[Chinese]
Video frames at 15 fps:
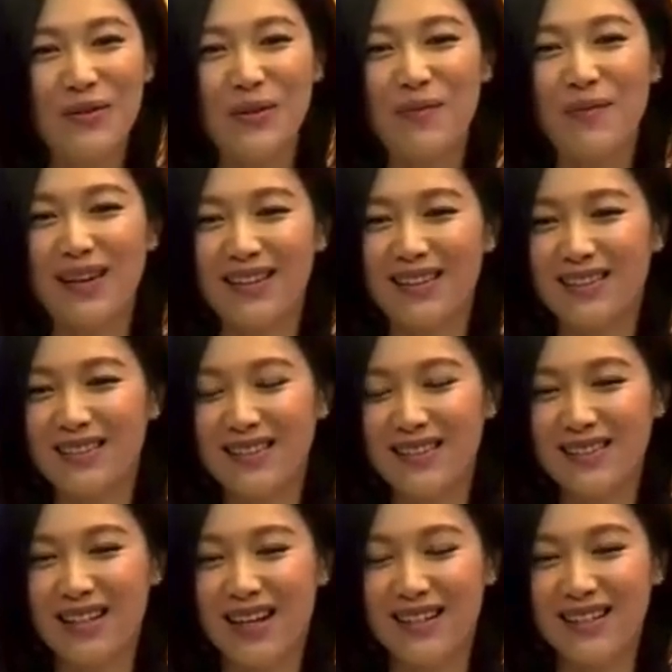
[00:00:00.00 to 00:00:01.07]
我觉得每个人
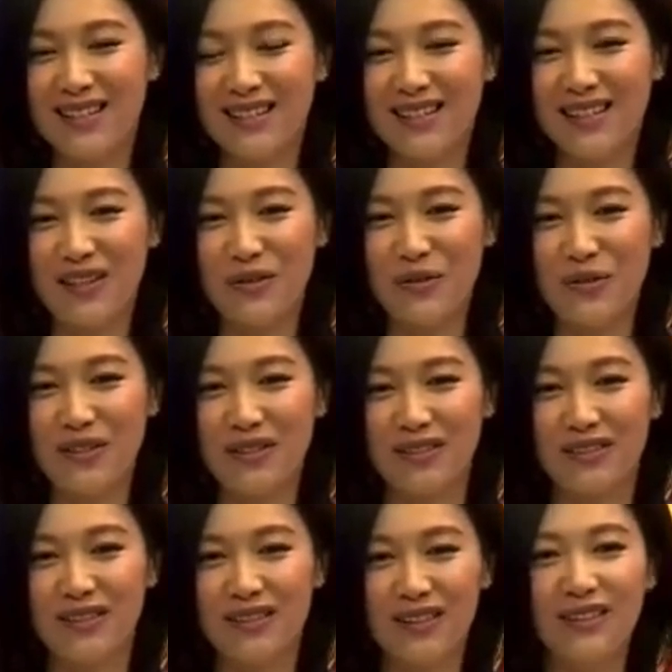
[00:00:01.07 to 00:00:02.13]
的感情当中，
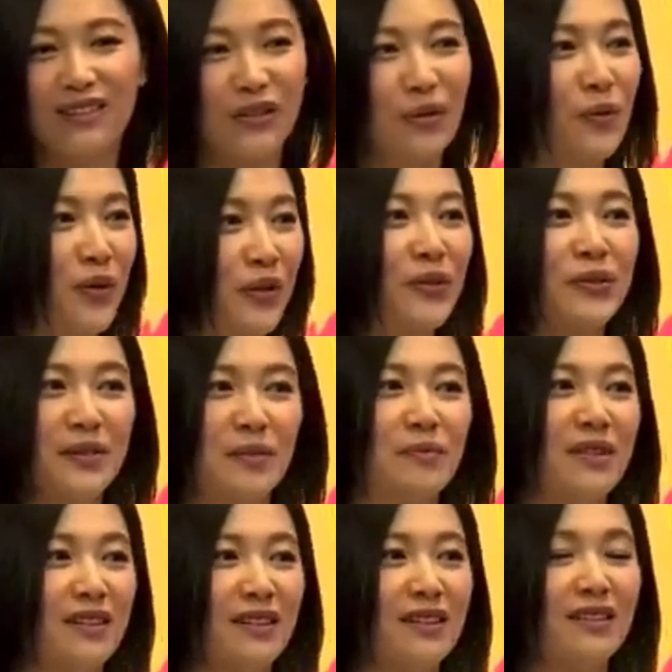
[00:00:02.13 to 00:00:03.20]
可能真的都会有那
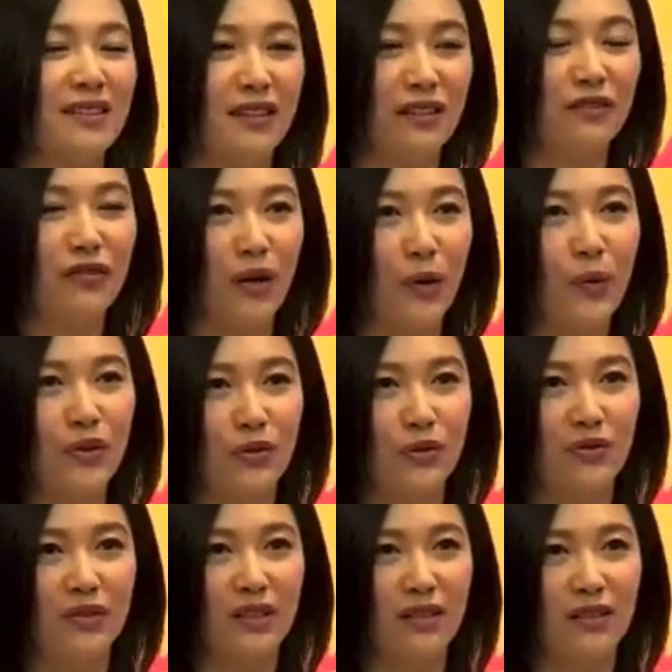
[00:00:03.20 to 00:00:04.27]
么一个地方，或
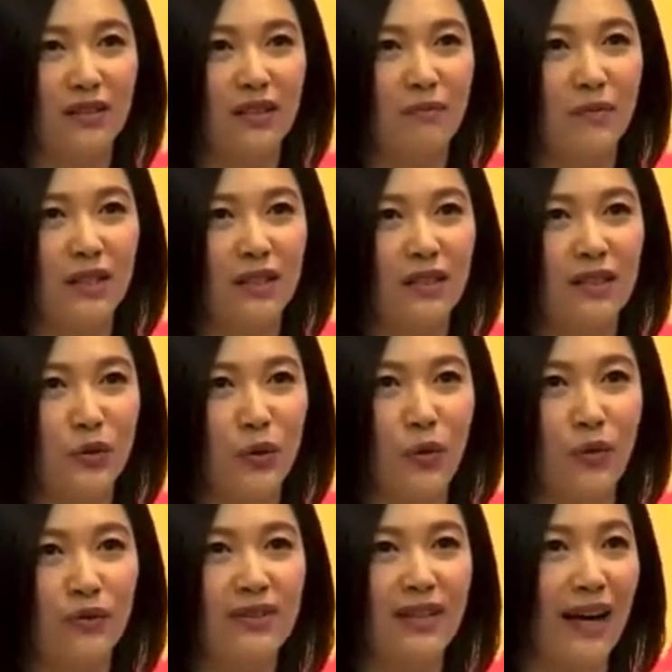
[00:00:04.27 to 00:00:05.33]
者说那那么一
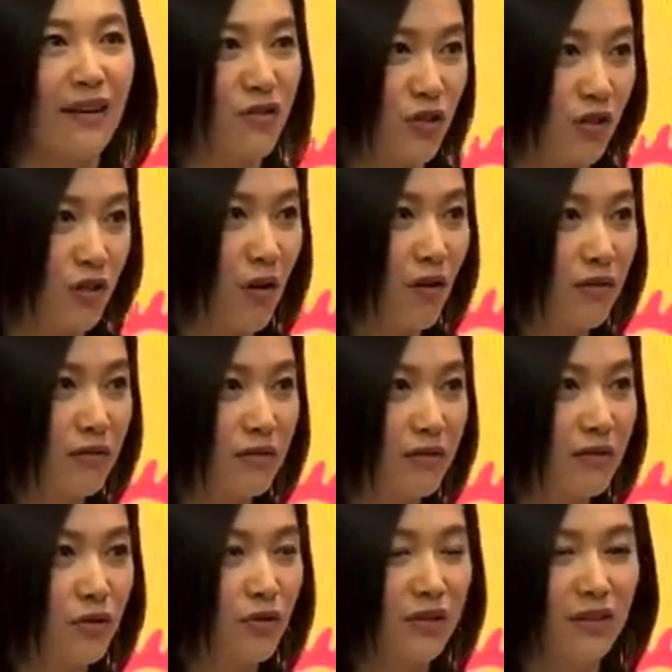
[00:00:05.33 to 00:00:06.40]
种感受，
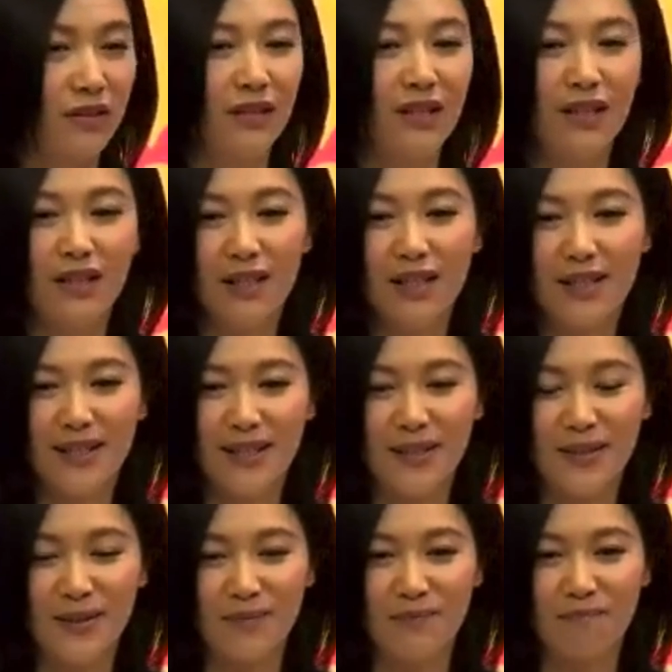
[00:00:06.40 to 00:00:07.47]
就是，
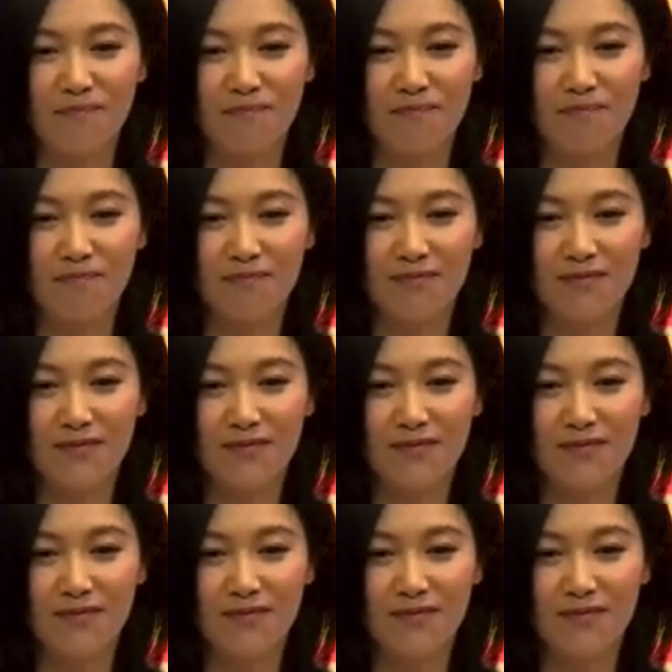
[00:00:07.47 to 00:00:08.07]
嗯，